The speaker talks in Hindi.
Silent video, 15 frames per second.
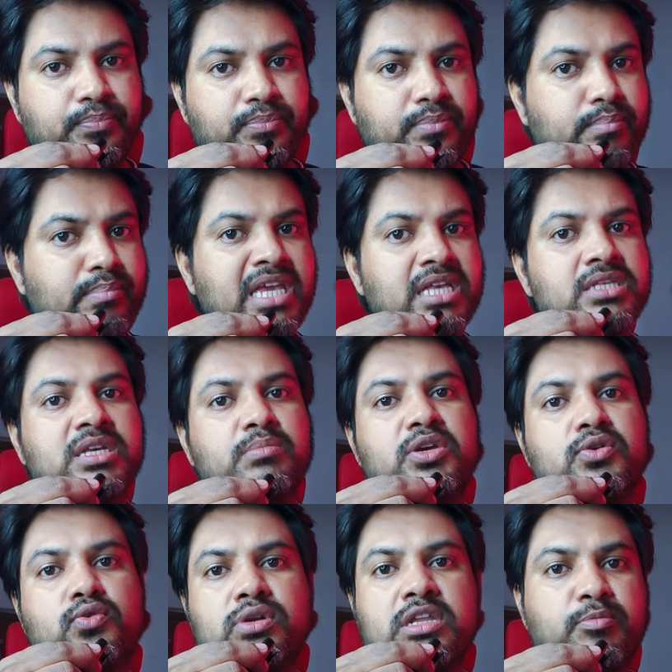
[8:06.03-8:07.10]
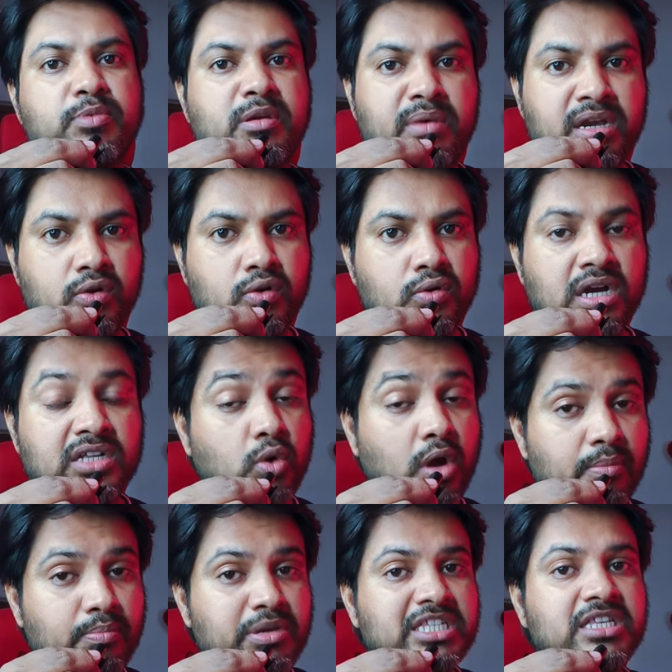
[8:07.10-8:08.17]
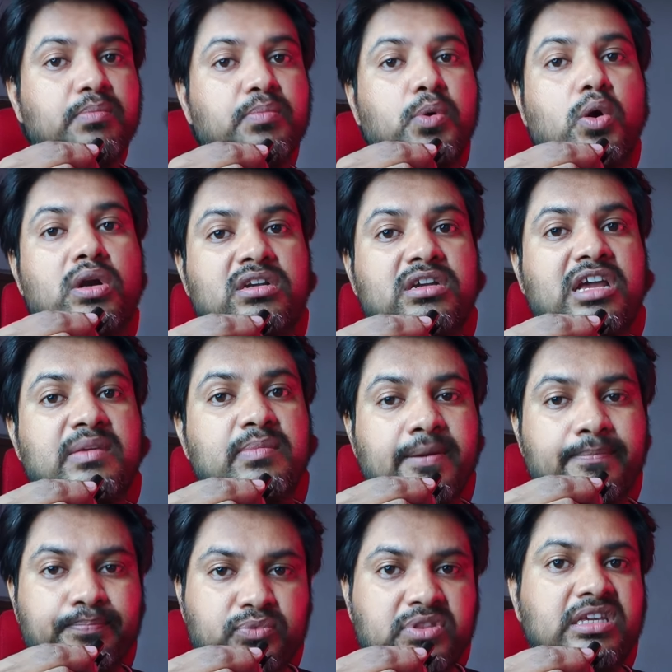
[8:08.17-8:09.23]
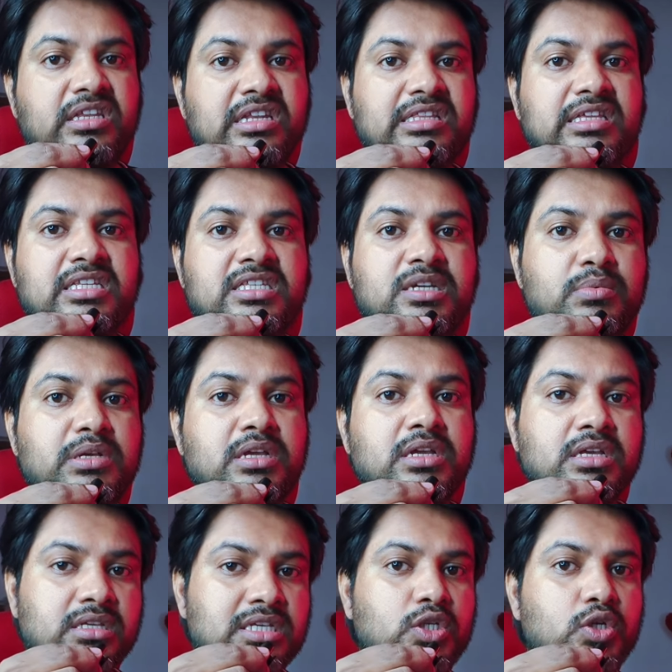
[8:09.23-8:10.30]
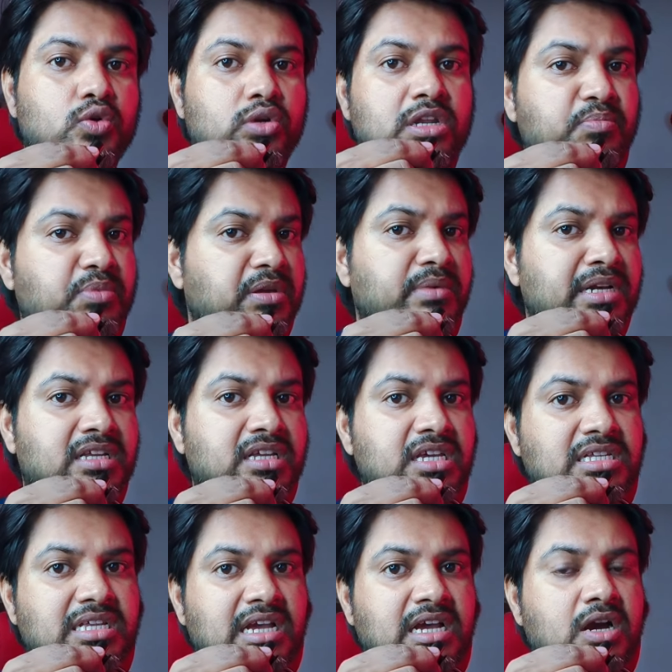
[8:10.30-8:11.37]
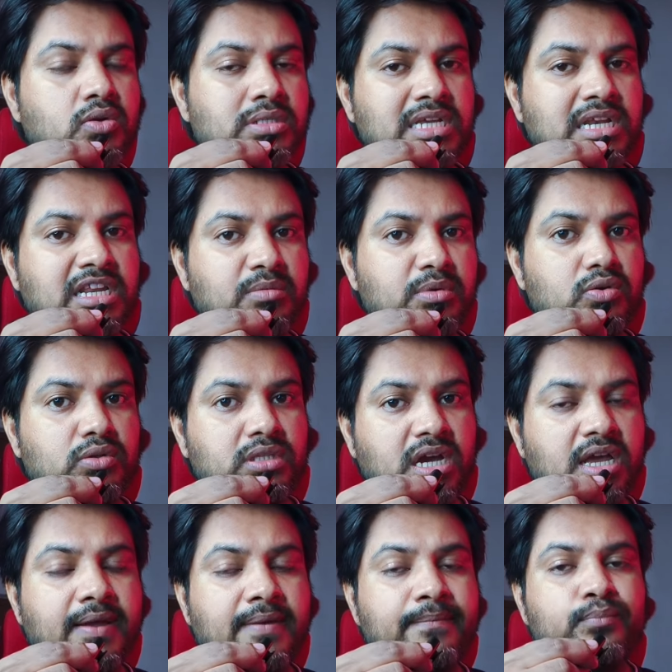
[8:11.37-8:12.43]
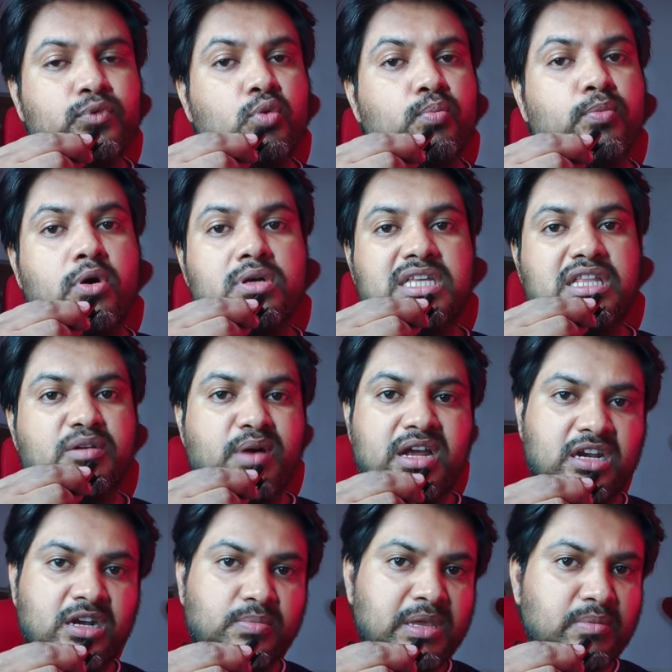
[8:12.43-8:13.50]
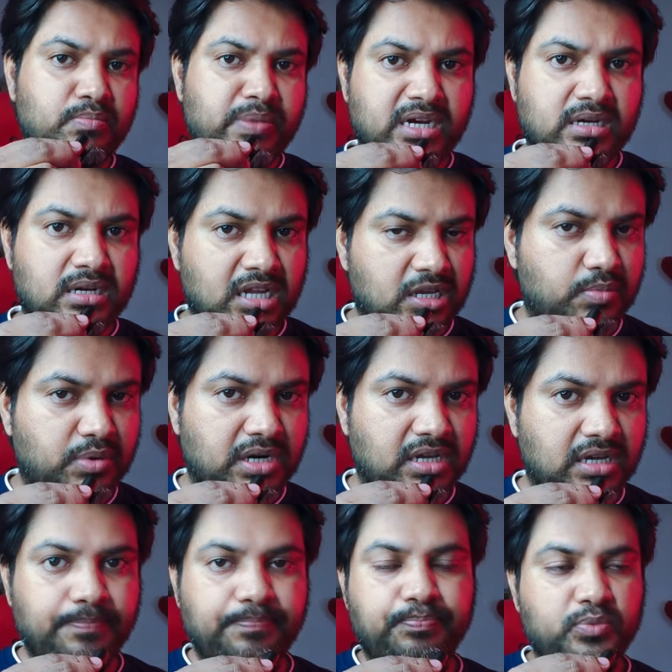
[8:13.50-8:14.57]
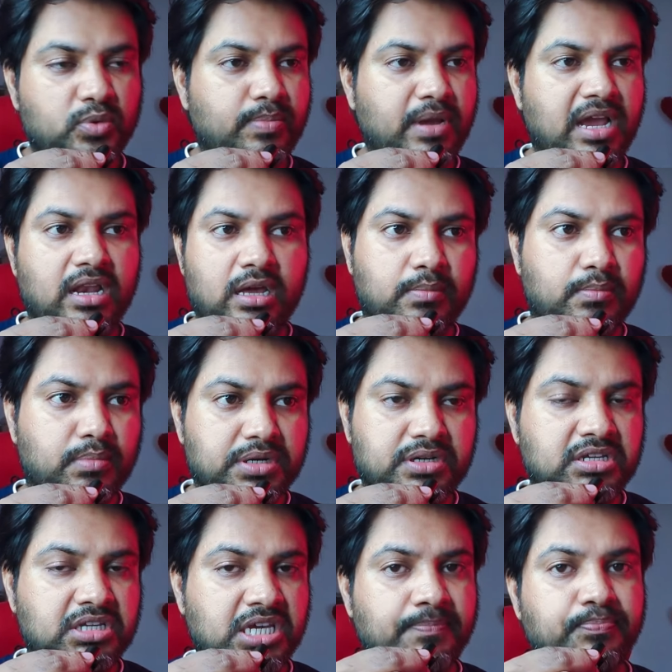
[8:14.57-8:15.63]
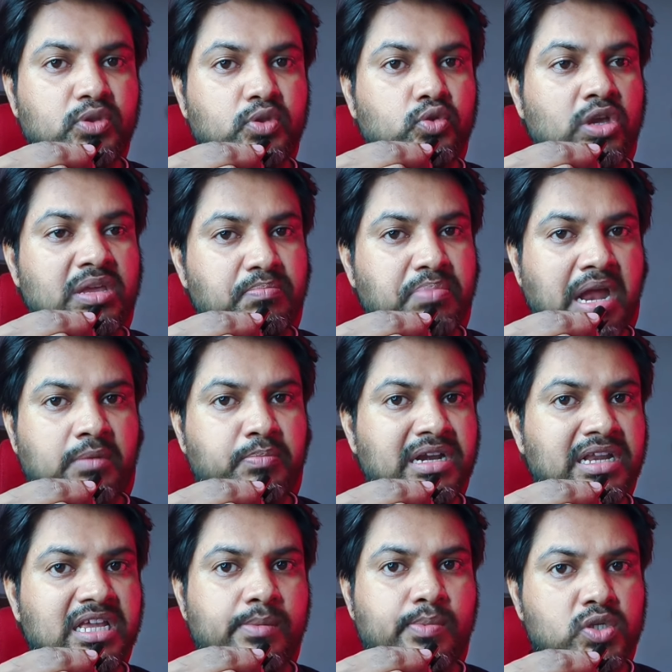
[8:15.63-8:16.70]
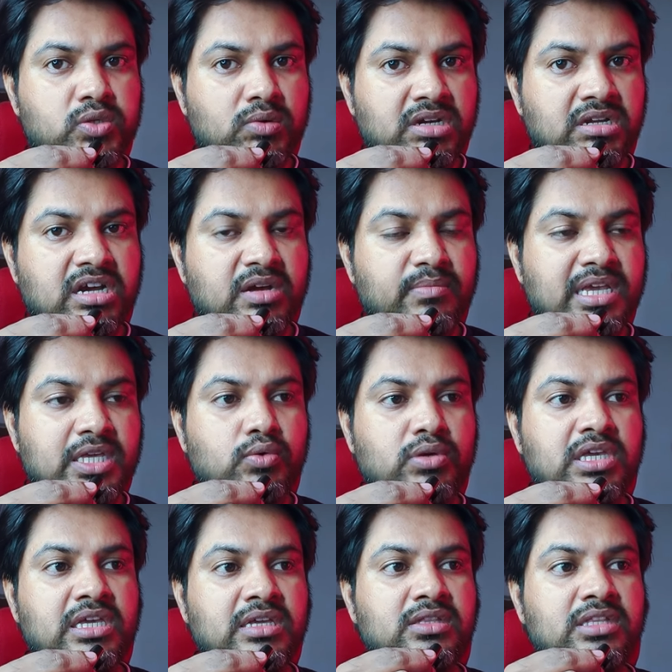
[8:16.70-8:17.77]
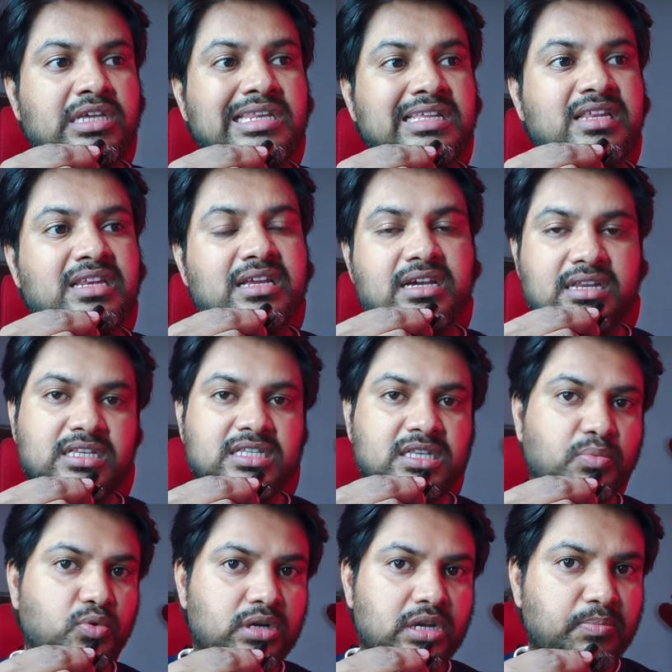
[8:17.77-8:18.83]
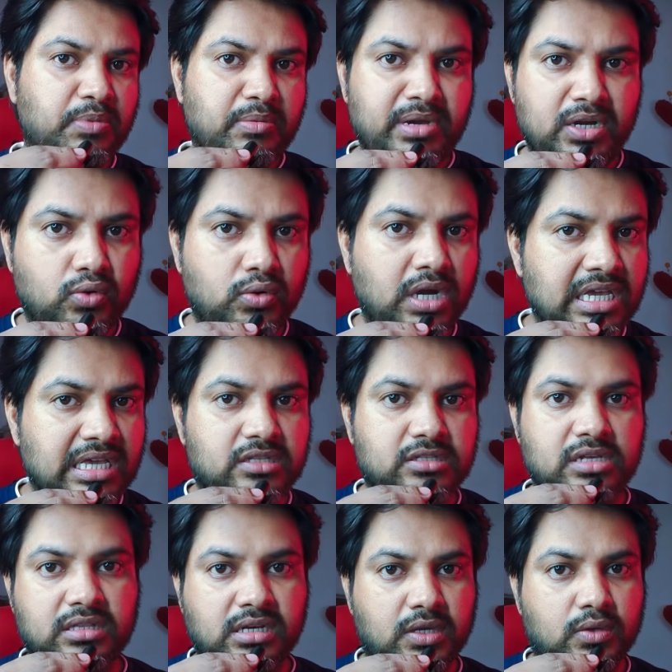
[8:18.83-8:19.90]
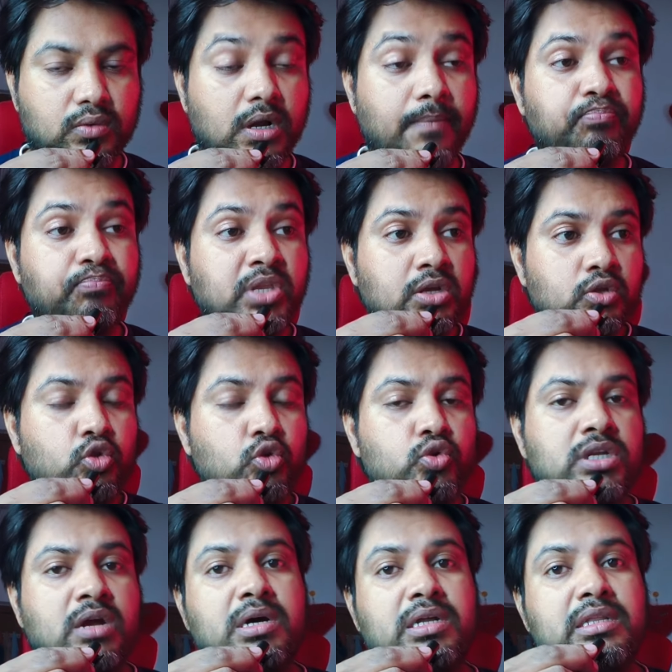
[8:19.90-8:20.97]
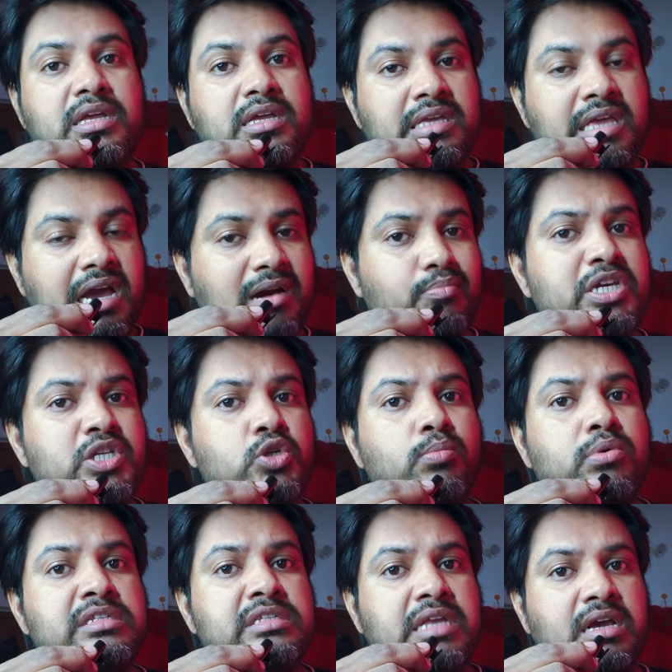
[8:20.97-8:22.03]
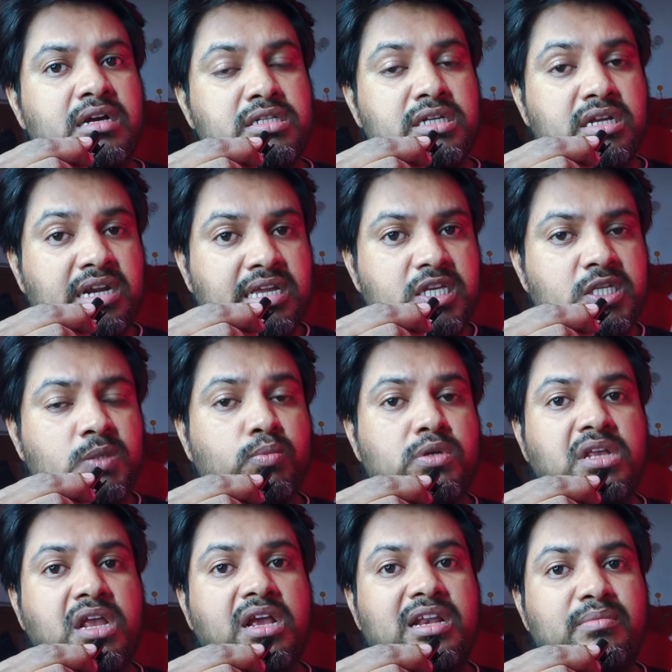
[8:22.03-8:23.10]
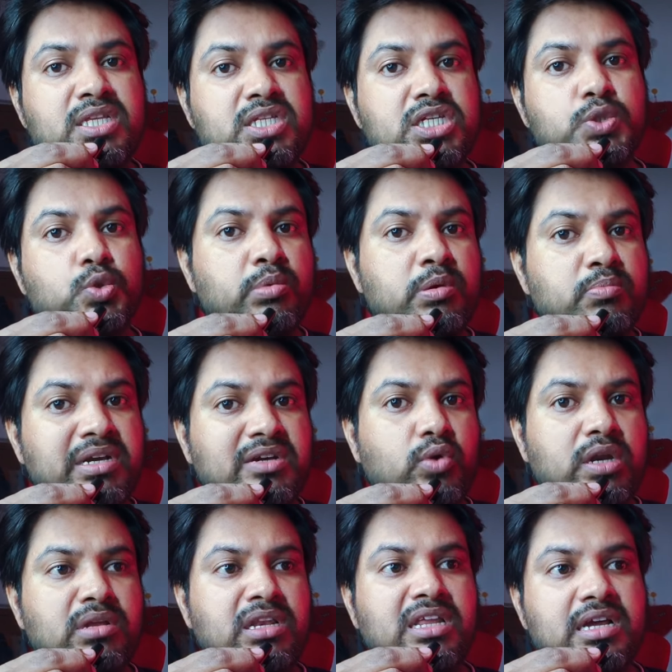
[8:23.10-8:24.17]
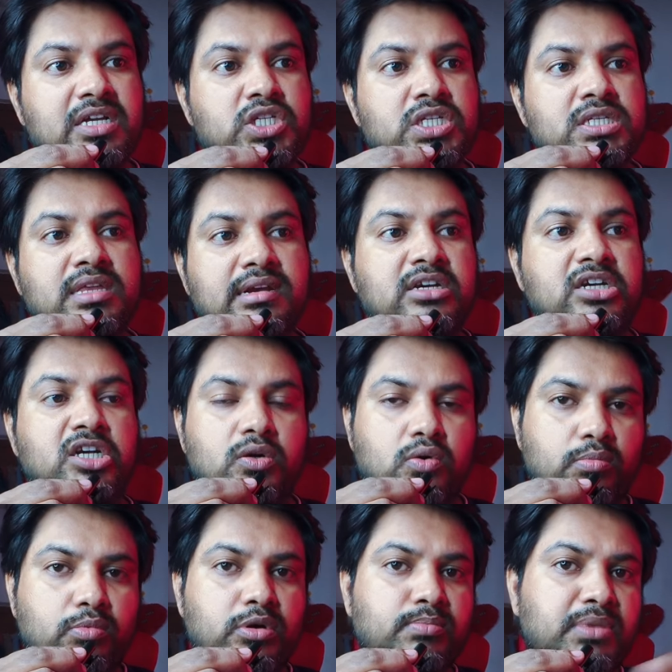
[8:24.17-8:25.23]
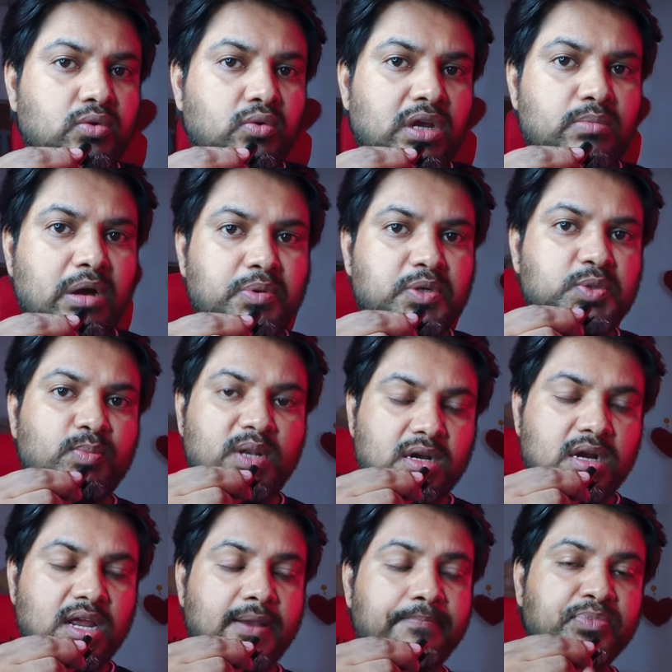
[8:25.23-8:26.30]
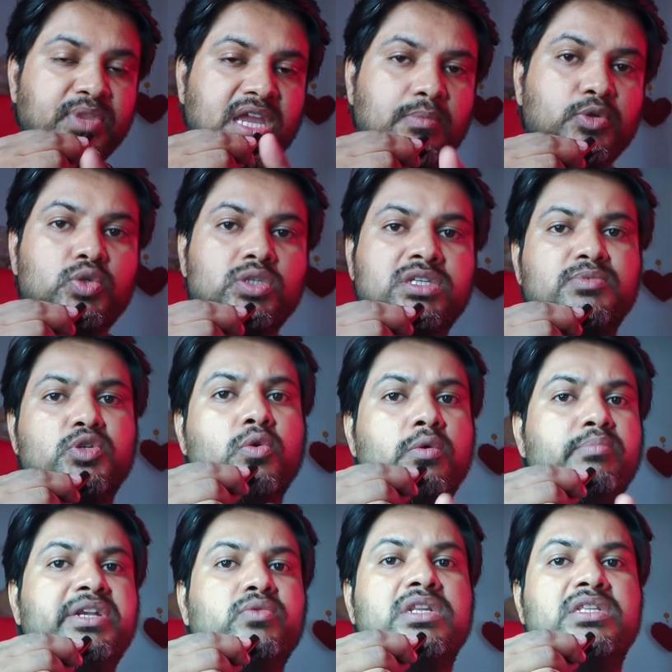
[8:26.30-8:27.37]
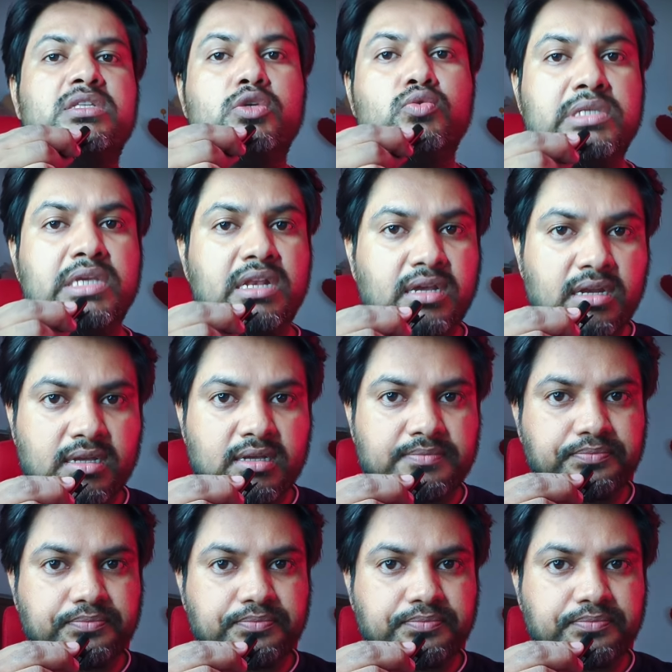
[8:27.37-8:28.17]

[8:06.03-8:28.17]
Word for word: में सभी को रीपेमेंट होगा तो अभी से बहुत टाइम है धीरे धीरे जब किसी को रीपेमेंट किया जाएगा और सेलिंग भी होता है तो बहुत ज़्यादा मार्केट में इम्पैक्ट नहीं पड़ेगा पहला नंबर ठीक है तो इम्पैक्ट पड़ने की पॉसिबिलिटी कम है क्योंकि धीरे धीरे करके सबको रीपेमेंट होगा एक साथ नहीं होगा दूसरा बात कि अभी जो बुल साइकिल चल रहा है इस बुल साइकिल में जिसको भी बिटकॉइन मिलेगा जिस क्रेडिटर को बिटकॉइन वापस मिल रहा है अब उसको समझो वो बिटकॉइन क्यों सेल करेगा